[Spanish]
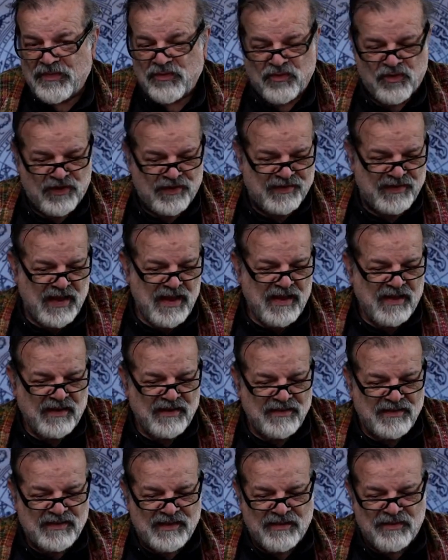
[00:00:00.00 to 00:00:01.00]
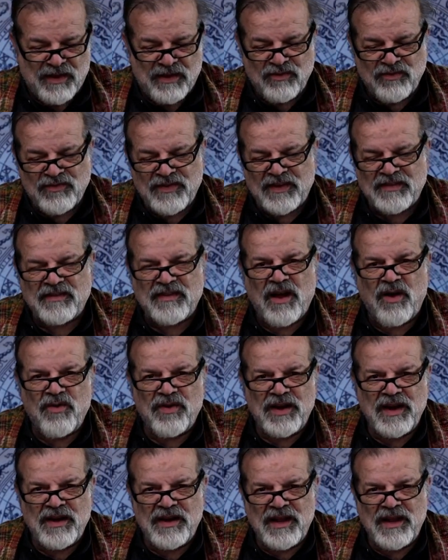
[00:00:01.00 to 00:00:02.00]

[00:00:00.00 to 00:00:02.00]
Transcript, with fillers: Entonces, si Venus está ahora en